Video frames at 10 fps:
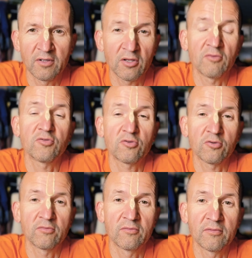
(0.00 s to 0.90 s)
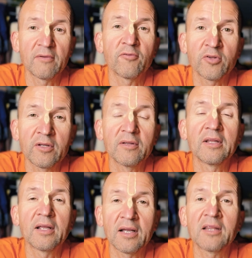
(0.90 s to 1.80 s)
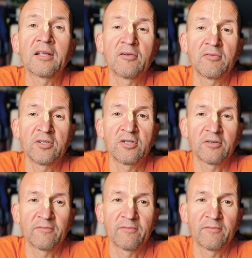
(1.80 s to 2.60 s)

это все, это Авидия.